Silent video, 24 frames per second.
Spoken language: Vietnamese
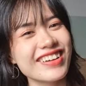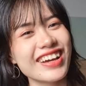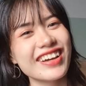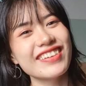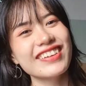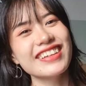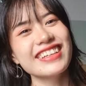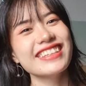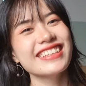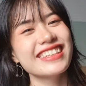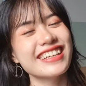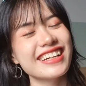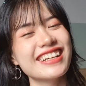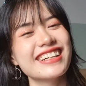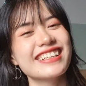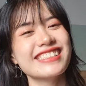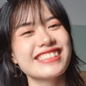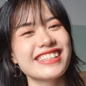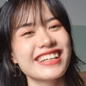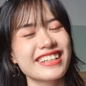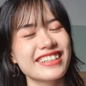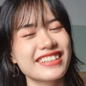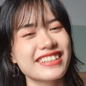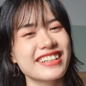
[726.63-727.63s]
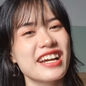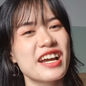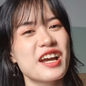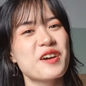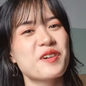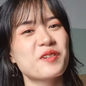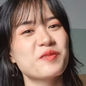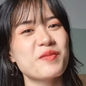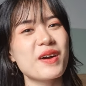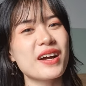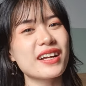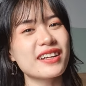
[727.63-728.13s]
và bây giờ chân
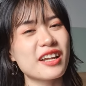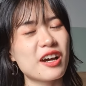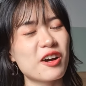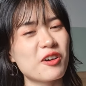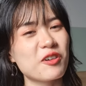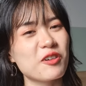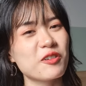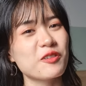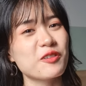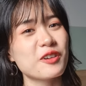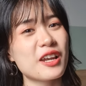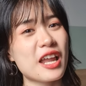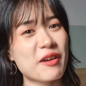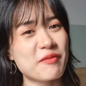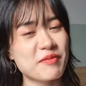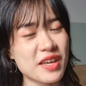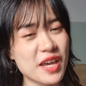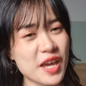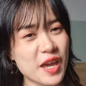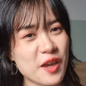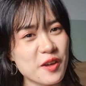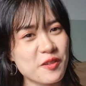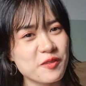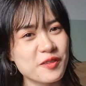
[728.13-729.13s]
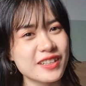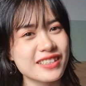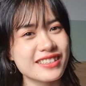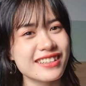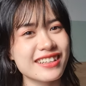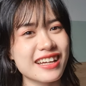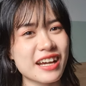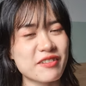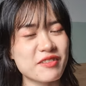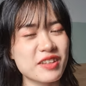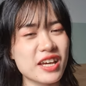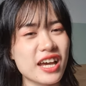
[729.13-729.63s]
bắt đầu làm theo và chân
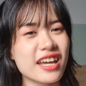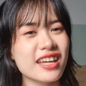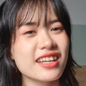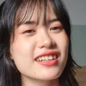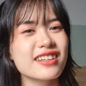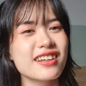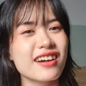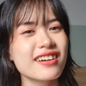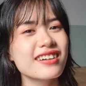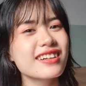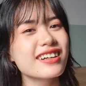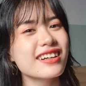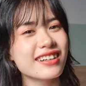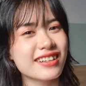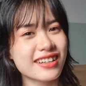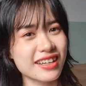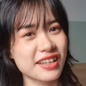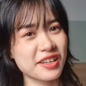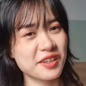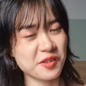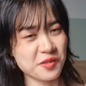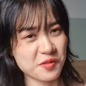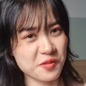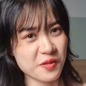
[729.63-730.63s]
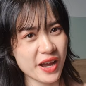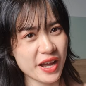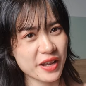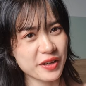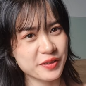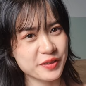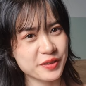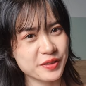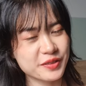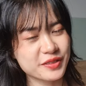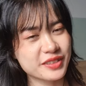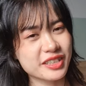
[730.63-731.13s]
cảm thấy nó cực kỳ hiệu quả
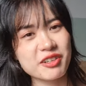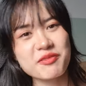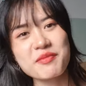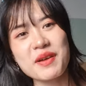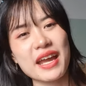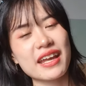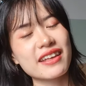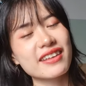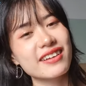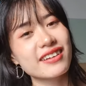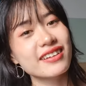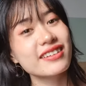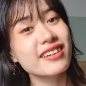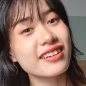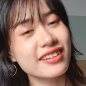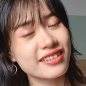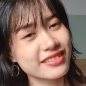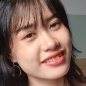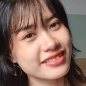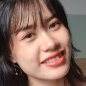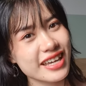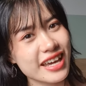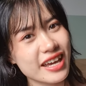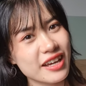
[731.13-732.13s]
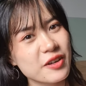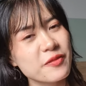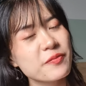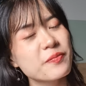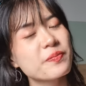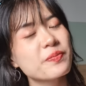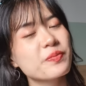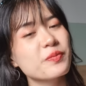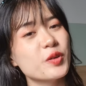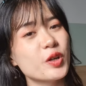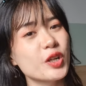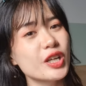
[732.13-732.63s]
luôn các bạn nhớ thử nha
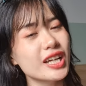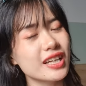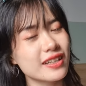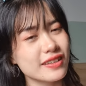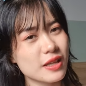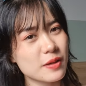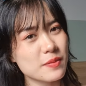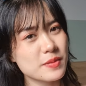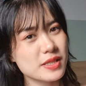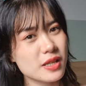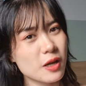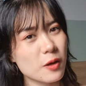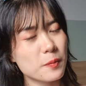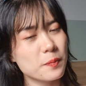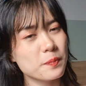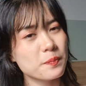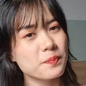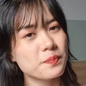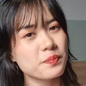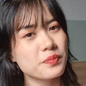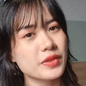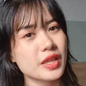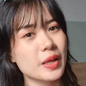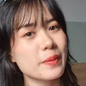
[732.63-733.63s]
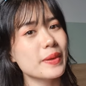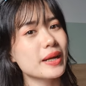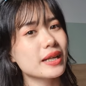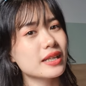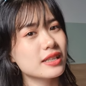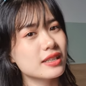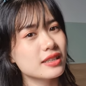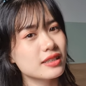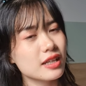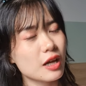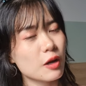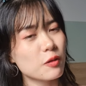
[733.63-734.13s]
mỗi lần tắm xong tắm bằng
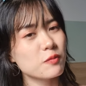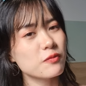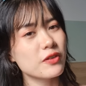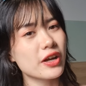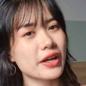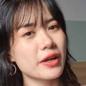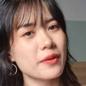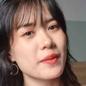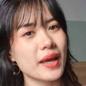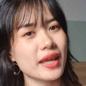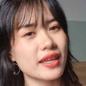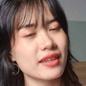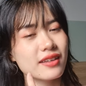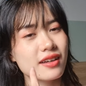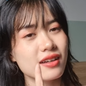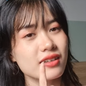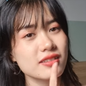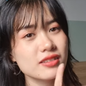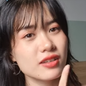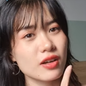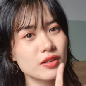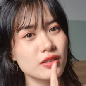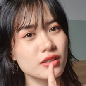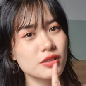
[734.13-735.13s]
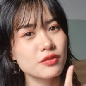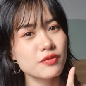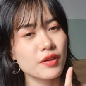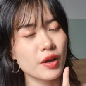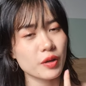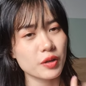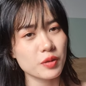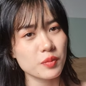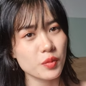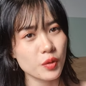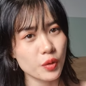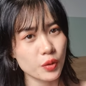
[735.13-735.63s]
nước nóng và các bạn nhớ cho nước vào
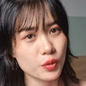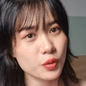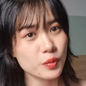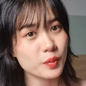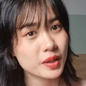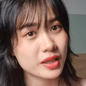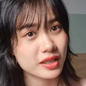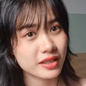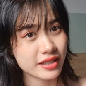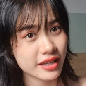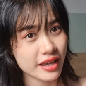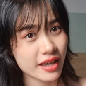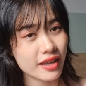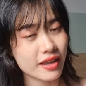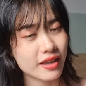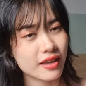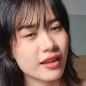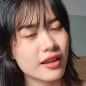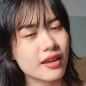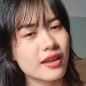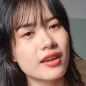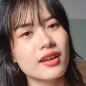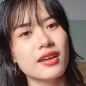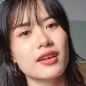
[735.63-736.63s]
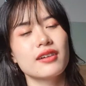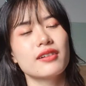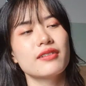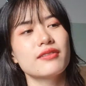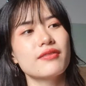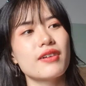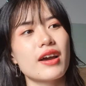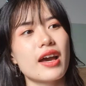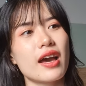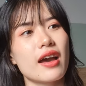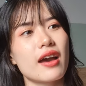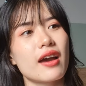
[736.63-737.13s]
cái môi của mình nha
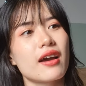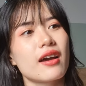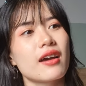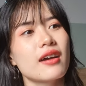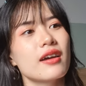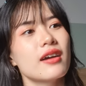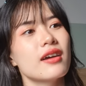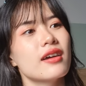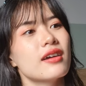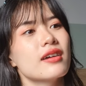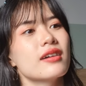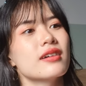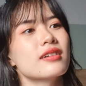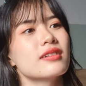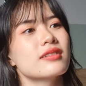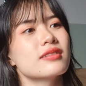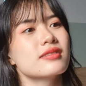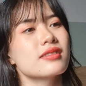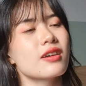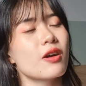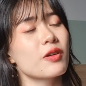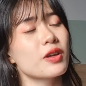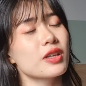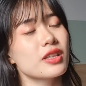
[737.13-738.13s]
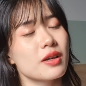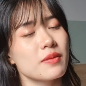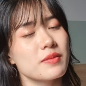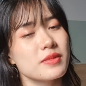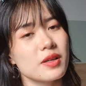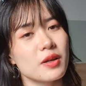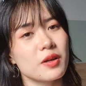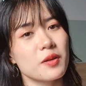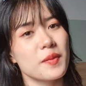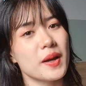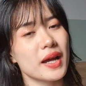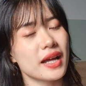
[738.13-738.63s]
và sau khi tắm
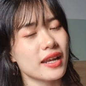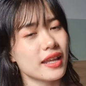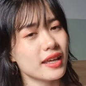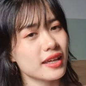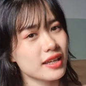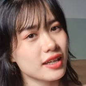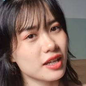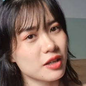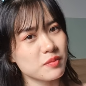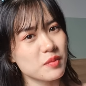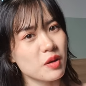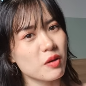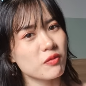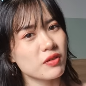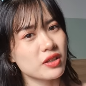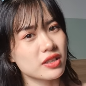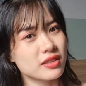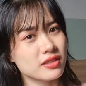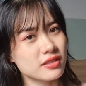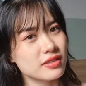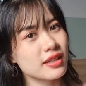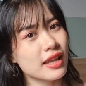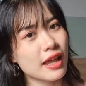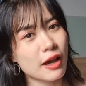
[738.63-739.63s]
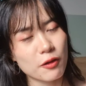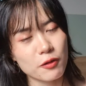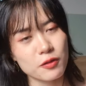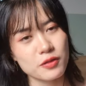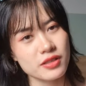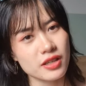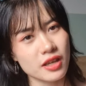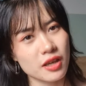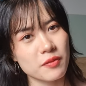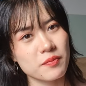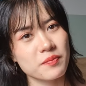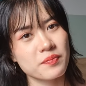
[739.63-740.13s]
xong các bạn lấy cái khăn bông và thử lau
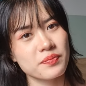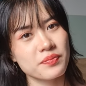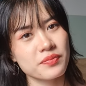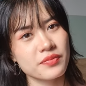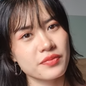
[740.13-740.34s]
xem